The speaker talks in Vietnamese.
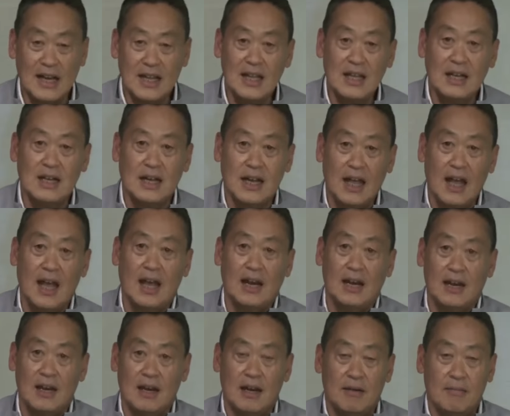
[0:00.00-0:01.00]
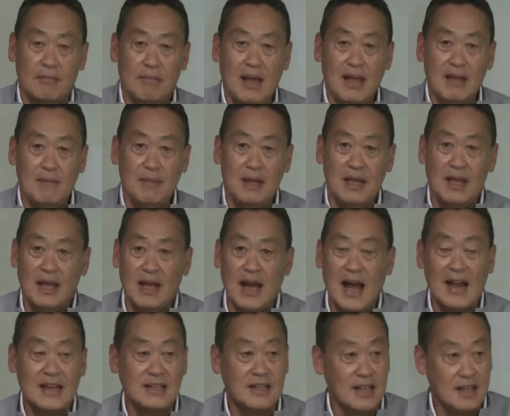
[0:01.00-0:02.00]
không có vụ cướp hay hành hung
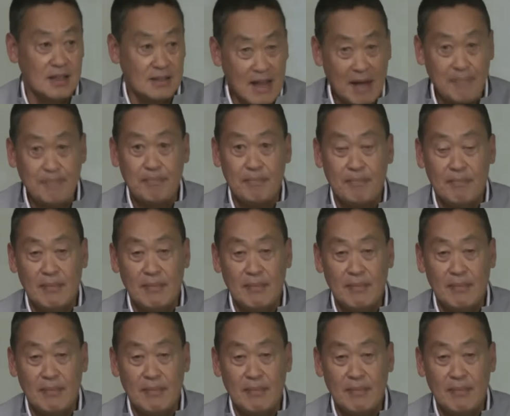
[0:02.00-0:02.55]
nào xảy ra.